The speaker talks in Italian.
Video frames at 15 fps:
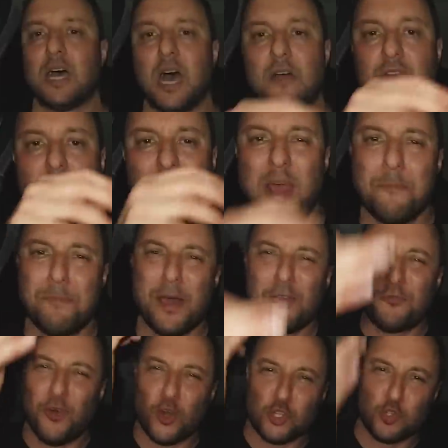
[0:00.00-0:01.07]
da avere. E
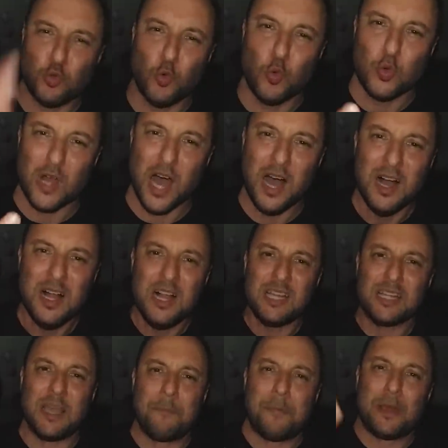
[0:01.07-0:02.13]
per fortuna, che